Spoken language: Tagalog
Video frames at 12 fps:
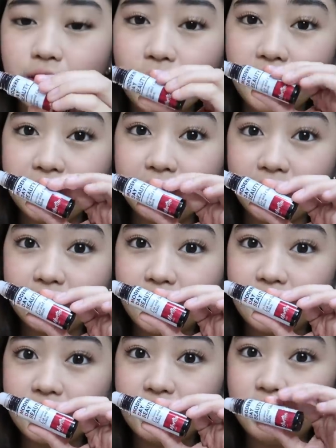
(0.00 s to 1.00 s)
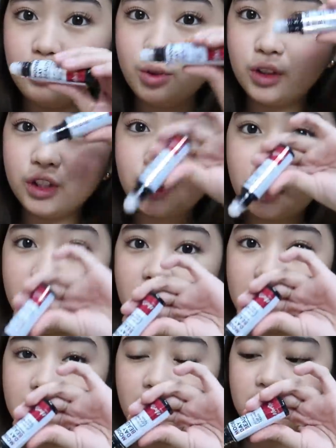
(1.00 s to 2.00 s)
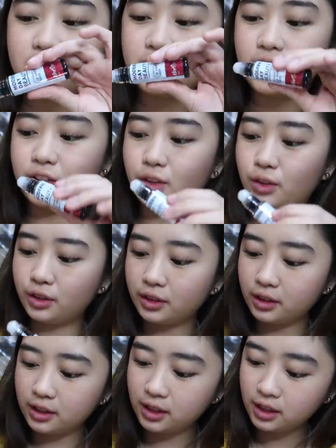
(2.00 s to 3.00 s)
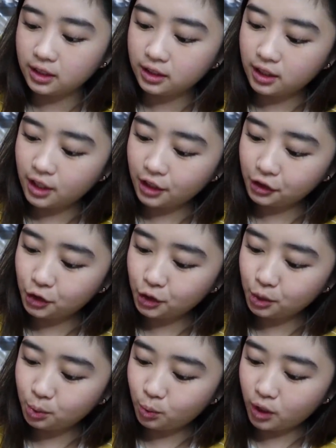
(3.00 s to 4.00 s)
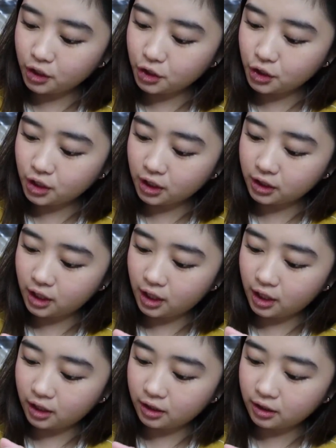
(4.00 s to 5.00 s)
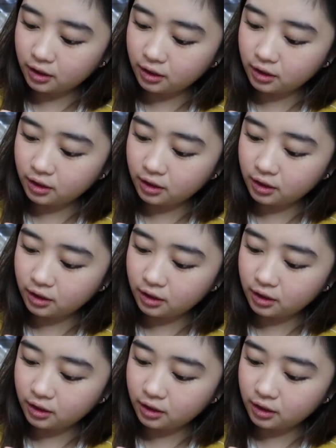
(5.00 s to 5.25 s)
So, ayun guys, kahit hindi mo na siya itaktak ng ganun, diretso swatch ka na.